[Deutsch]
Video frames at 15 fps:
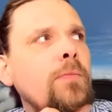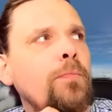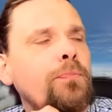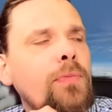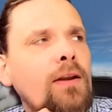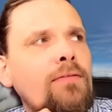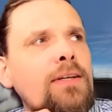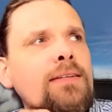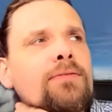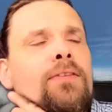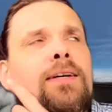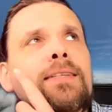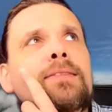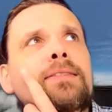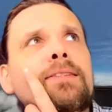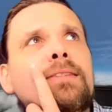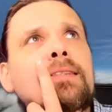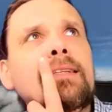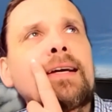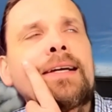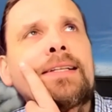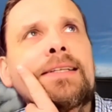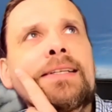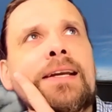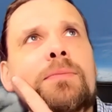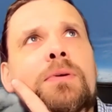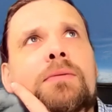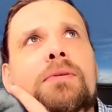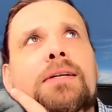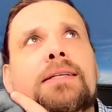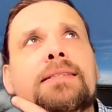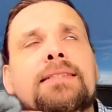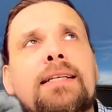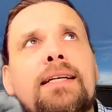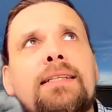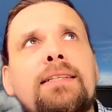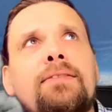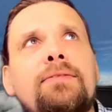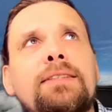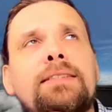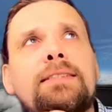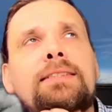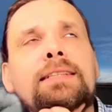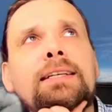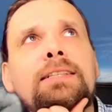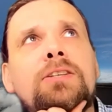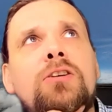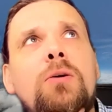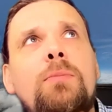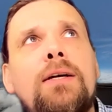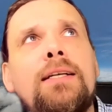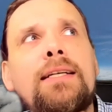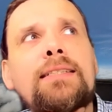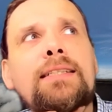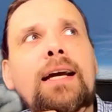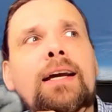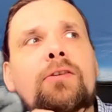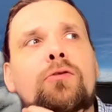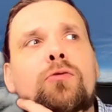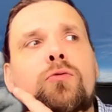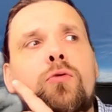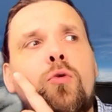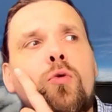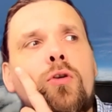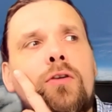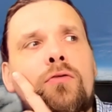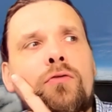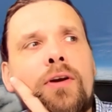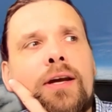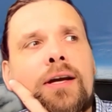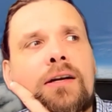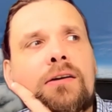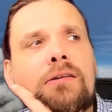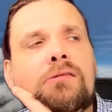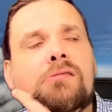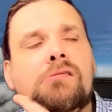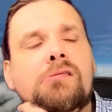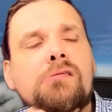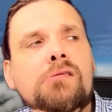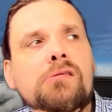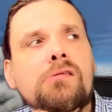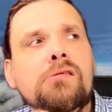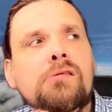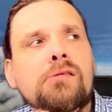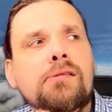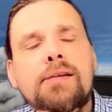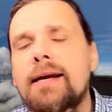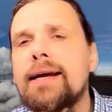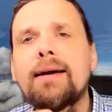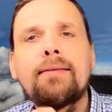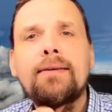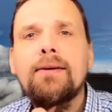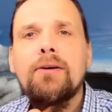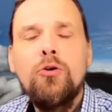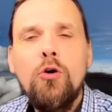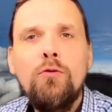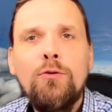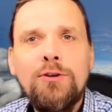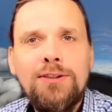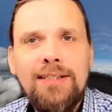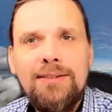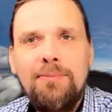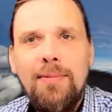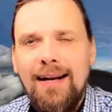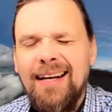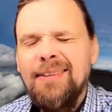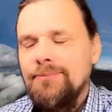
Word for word: wie wird es genannt in der Bibel, das Satan? Was ist Satan nochmal? Der ist ein Vogelfänger. Naja, gucken wir uns das mal an.